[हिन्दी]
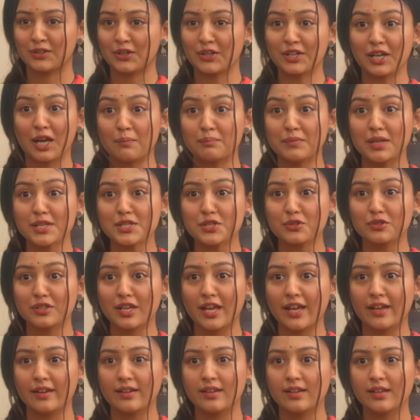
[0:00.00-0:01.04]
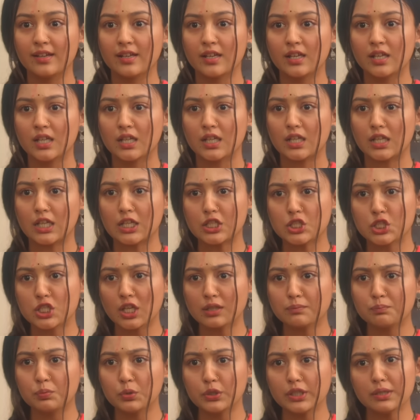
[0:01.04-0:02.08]
और हमने सुना है
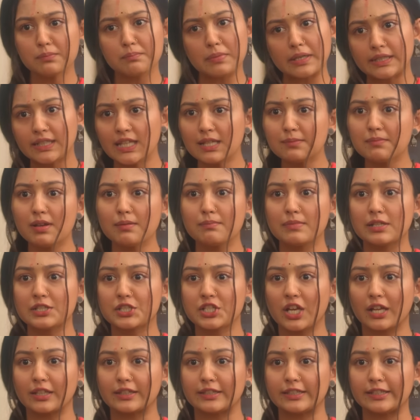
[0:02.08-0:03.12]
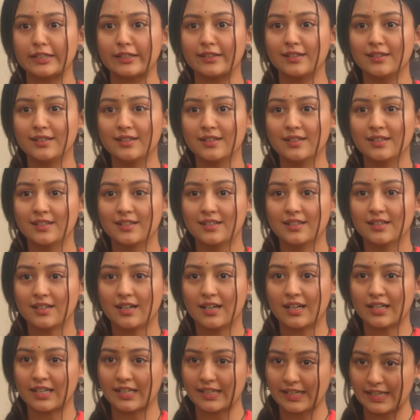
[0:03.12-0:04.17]
इज्जत पूरी मिट्टी में मिल जाती है
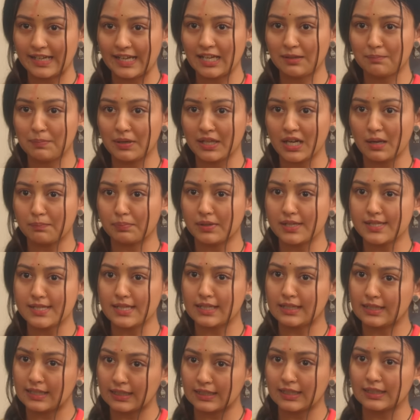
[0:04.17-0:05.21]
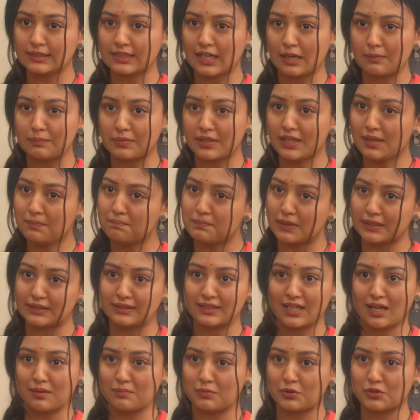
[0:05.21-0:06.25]
अगर एक बार आप किसी गलत काम के लिए
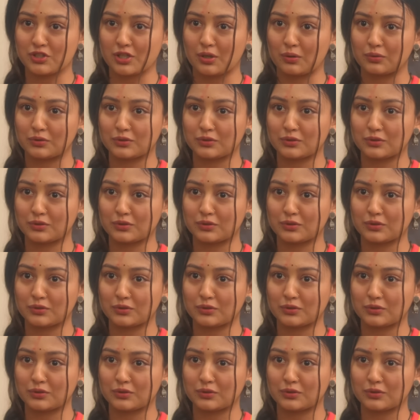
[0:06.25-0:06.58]
बदनाम हो जाओ